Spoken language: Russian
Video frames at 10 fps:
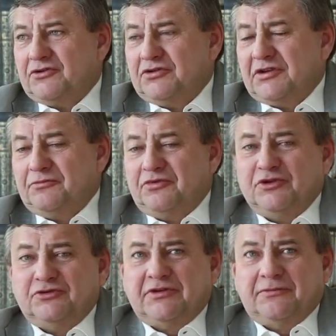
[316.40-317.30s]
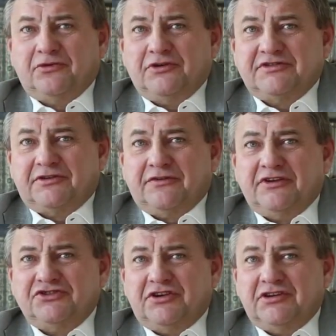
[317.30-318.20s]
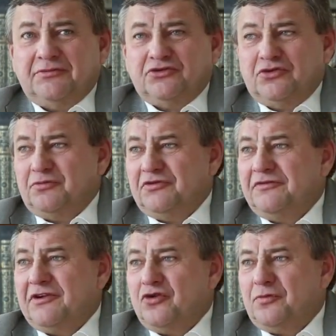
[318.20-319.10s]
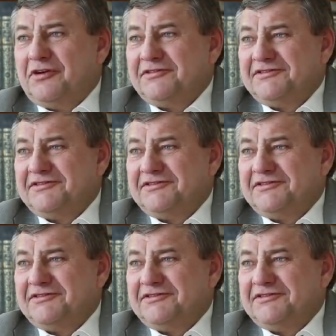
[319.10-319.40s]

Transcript: Кто там был, там у Александра рядом, кто был в окопах.